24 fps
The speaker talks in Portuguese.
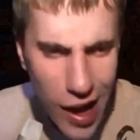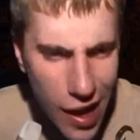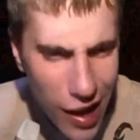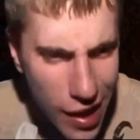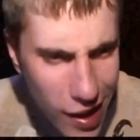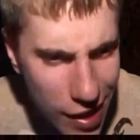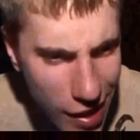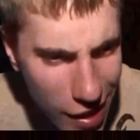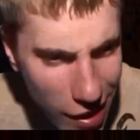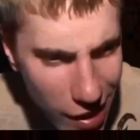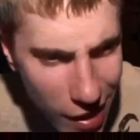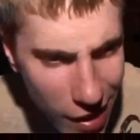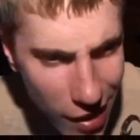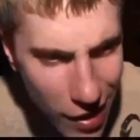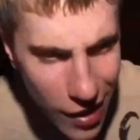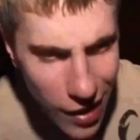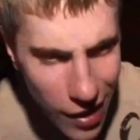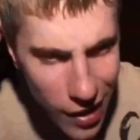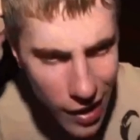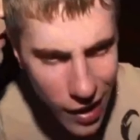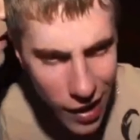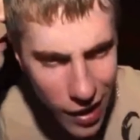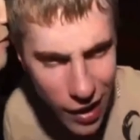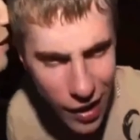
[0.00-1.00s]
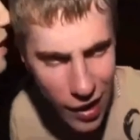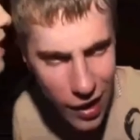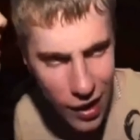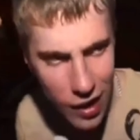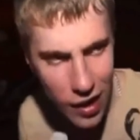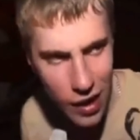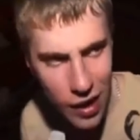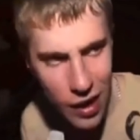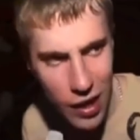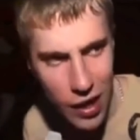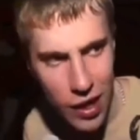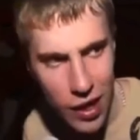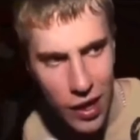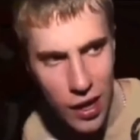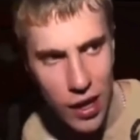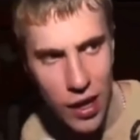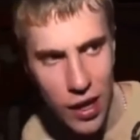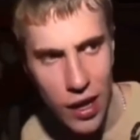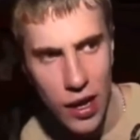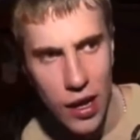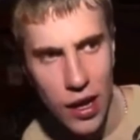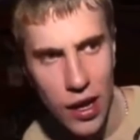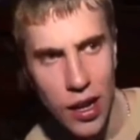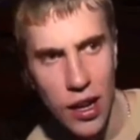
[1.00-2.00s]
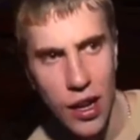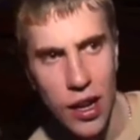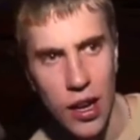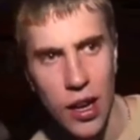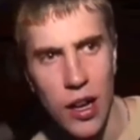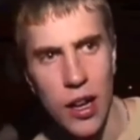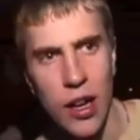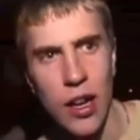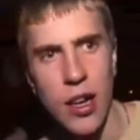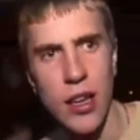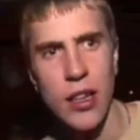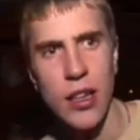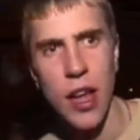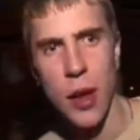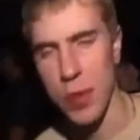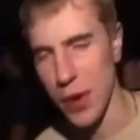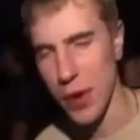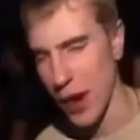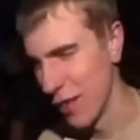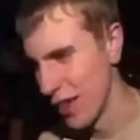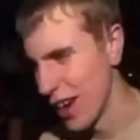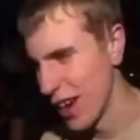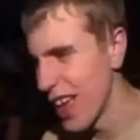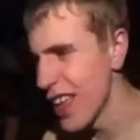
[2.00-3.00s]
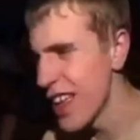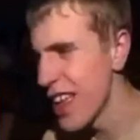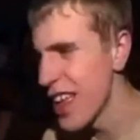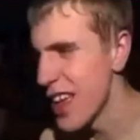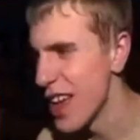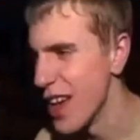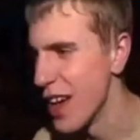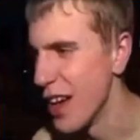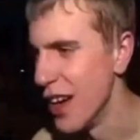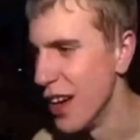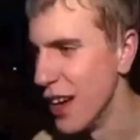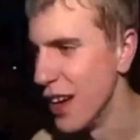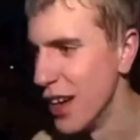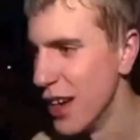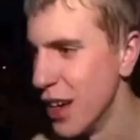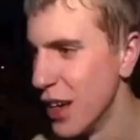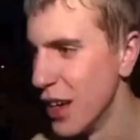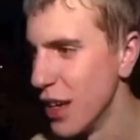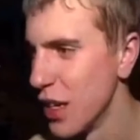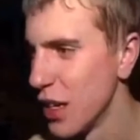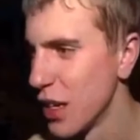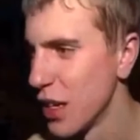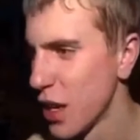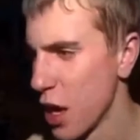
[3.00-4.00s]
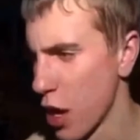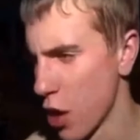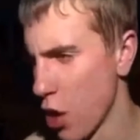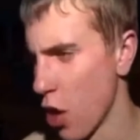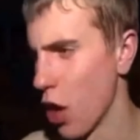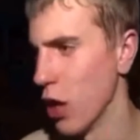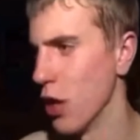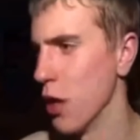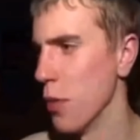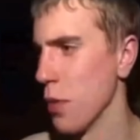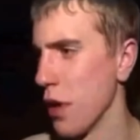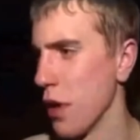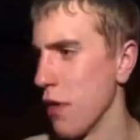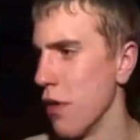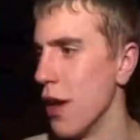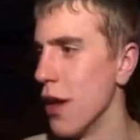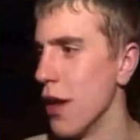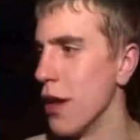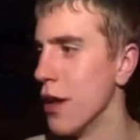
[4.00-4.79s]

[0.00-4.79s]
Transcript: Hã? Mas você sabe. Amanhã? É.